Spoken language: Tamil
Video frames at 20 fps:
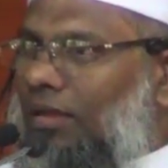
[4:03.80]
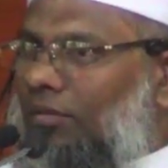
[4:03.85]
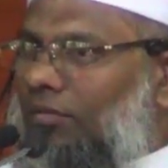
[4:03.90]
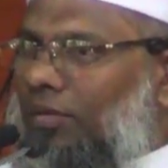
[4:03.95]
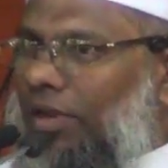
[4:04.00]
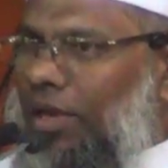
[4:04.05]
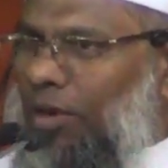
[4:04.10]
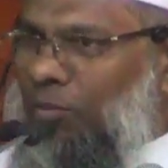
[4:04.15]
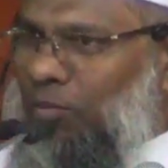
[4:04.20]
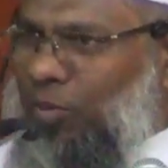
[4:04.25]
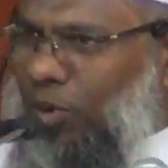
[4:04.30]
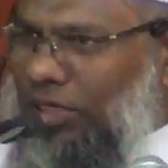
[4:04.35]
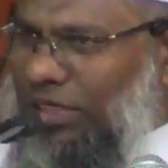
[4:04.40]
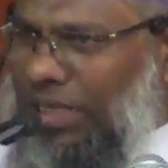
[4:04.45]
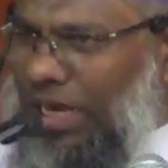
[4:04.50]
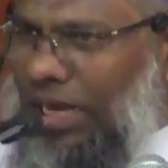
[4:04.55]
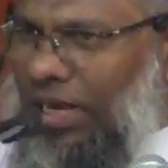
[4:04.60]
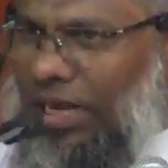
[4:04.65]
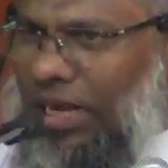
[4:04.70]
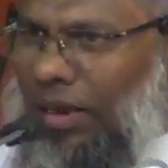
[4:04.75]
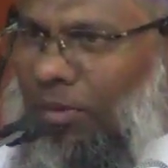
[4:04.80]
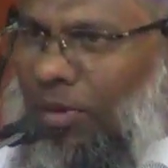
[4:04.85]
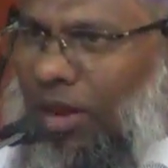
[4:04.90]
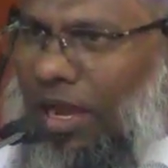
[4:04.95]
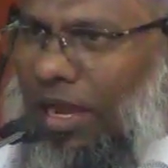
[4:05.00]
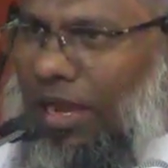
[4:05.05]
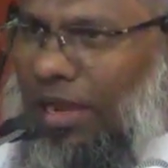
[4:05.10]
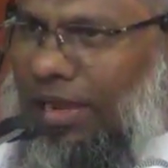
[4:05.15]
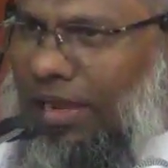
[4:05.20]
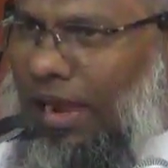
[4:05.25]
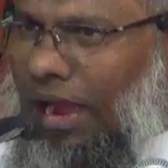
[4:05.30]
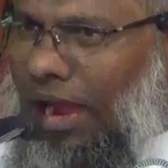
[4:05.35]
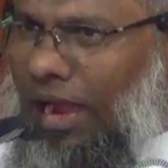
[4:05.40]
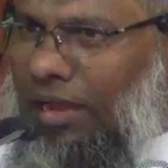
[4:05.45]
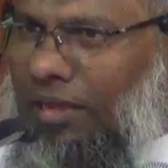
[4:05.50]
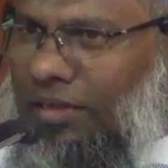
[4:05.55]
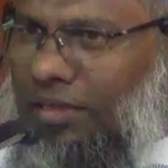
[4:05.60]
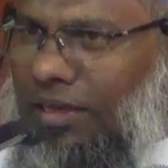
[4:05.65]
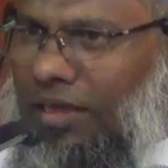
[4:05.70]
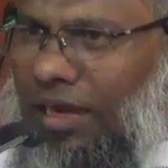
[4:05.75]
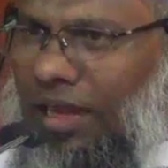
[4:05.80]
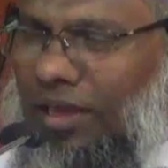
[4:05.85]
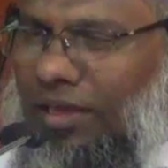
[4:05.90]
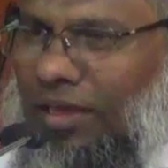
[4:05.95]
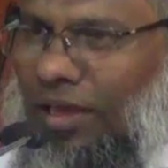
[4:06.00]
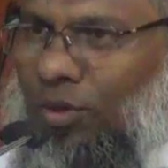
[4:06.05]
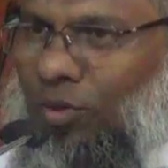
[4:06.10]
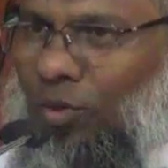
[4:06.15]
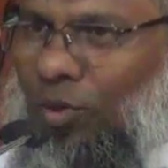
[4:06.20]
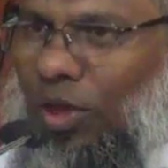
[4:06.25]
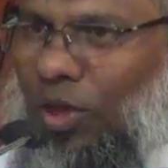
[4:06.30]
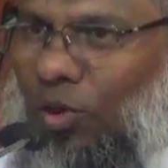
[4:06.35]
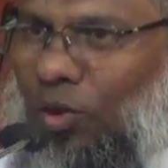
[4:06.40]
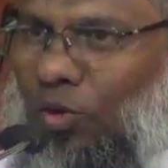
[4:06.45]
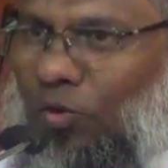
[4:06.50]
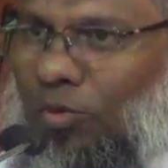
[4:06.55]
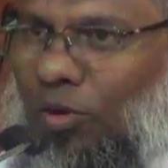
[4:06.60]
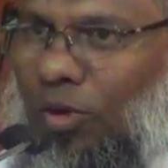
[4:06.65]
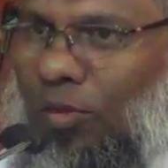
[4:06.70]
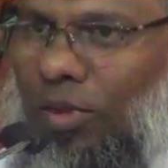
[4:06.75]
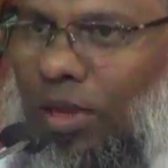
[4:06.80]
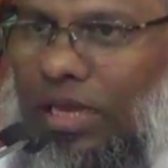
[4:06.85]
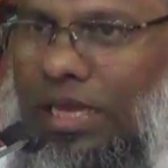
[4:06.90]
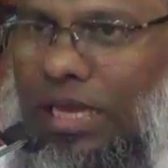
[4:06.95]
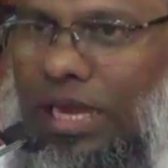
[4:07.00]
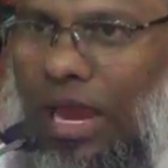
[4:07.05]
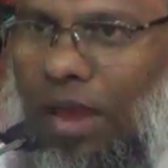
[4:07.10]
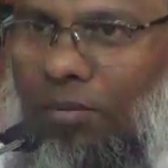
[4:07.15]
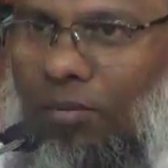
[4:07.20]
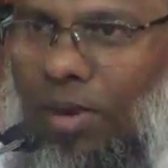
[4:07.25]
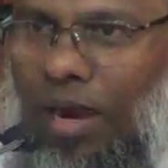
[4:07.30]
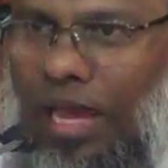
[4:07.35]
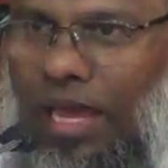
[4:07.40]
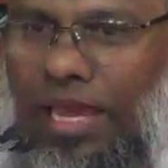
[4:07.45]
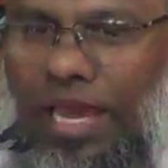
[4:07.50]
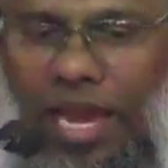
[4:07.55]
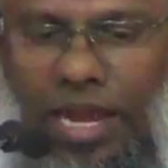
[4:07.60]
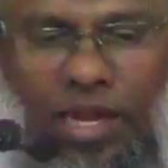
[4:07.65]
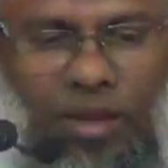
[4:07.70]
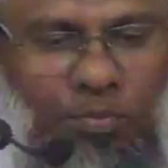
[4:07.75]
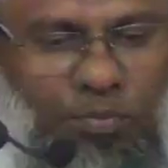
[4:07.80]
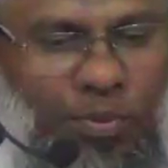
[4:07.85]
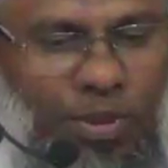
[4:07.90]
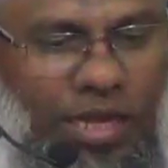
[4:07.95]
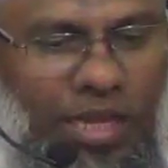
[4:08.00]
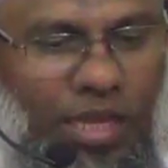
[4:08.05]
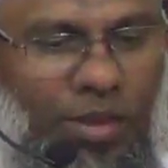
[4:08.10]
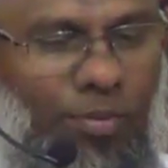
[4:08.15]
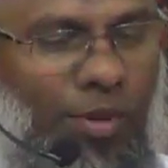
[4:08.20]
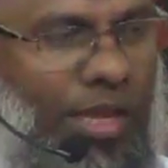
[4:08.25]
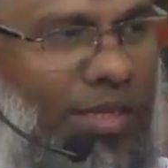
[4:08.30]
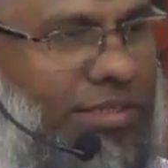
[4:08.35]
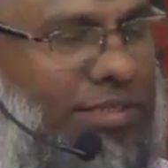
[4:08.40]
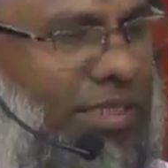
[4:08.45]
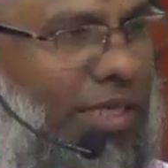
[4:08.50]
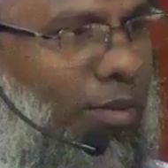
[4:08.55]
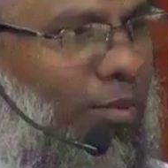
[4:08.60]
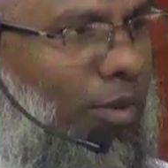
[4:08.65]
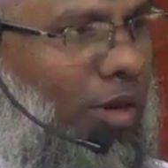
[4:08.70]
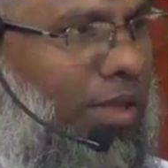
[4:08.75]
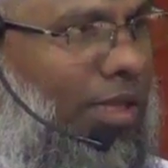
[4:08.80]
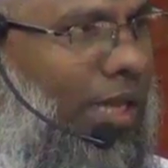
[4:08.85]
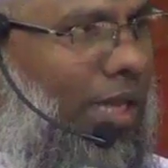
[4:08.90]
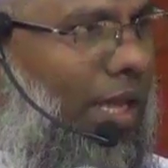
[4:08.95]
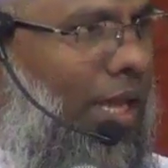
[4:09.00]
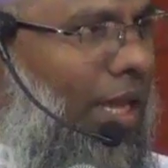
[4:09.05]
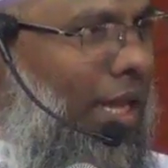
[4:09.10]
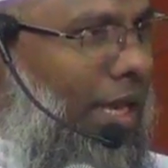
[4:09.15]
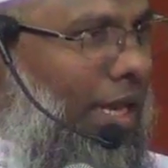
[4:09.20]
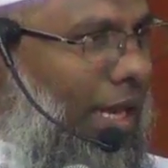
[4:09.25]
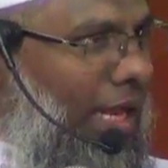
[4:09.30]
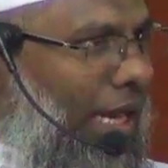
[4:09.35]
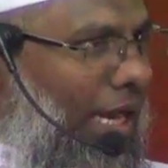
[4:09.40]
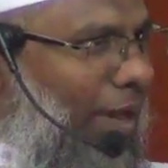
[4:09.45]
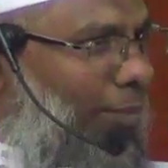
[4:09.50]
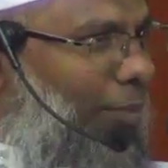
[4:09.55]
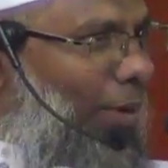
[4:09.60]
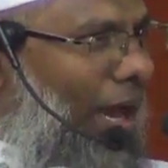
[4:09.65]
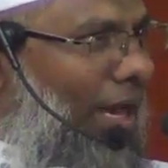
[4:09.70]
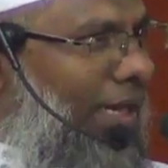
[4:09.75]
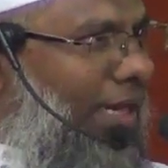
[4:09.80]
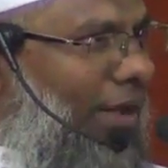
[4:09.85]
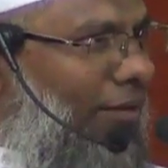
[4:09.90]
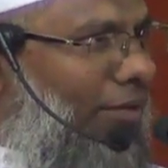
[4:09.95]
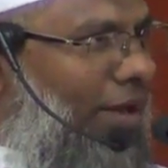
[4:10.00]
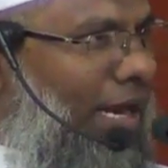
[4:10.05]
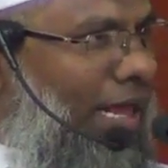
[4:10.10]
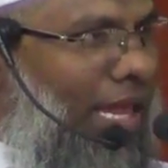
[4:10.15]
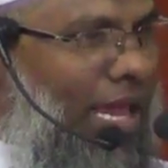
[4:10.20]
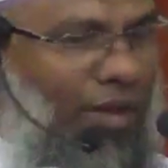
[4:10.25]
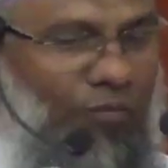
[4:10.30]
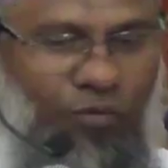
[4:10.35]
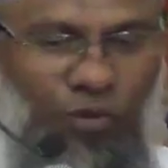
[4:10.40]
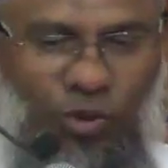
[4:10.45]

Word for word: வெறும் பொட்டல் நிலமாக காய்ந்து கிடக்கக்கூடிய ஒரு பூமிக்கு நாம் மழையை அனுப்பி நீர் பாய்ச்சிய பொழுது நீங்கள் பார்க்கவில்லையா